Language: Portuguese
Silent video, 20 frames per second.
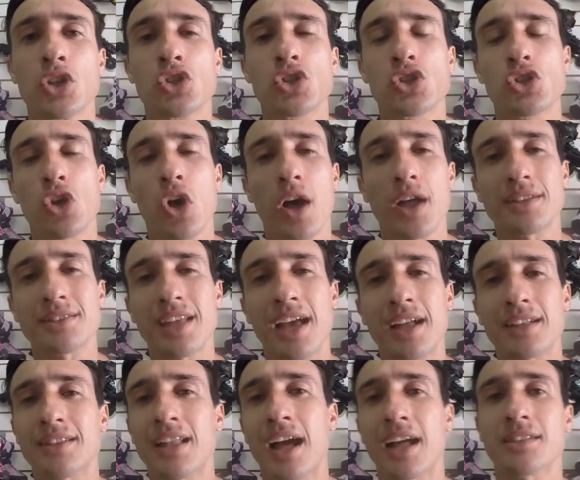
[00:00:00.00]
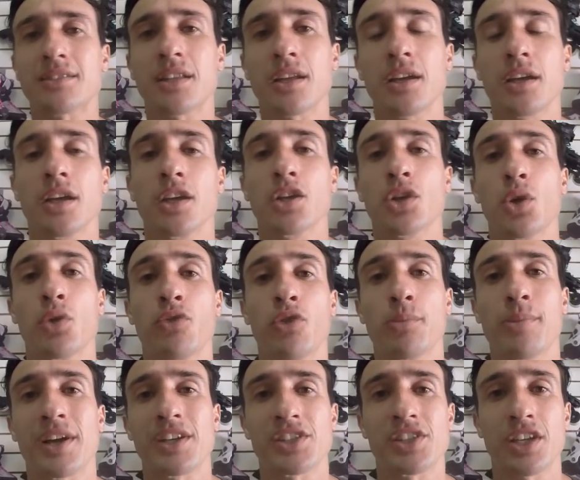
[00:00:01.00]
só até a data que eu
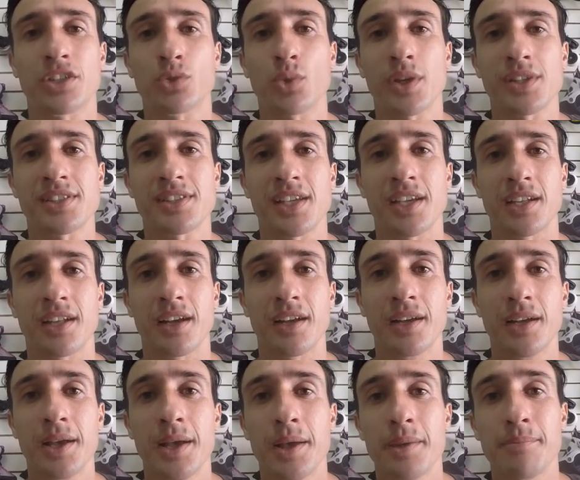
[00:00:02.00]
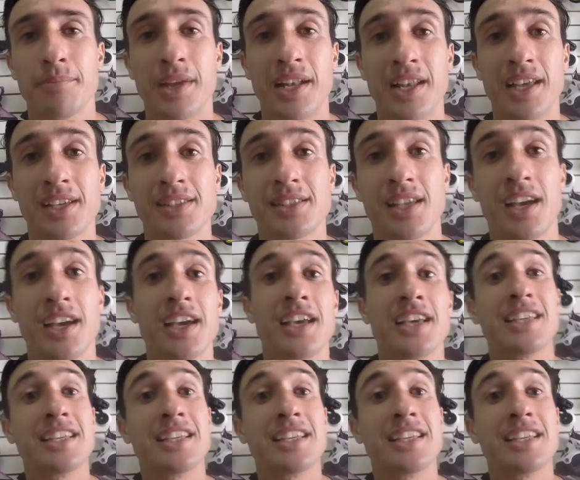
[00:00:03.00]
vou baixar a tua cena, beleza?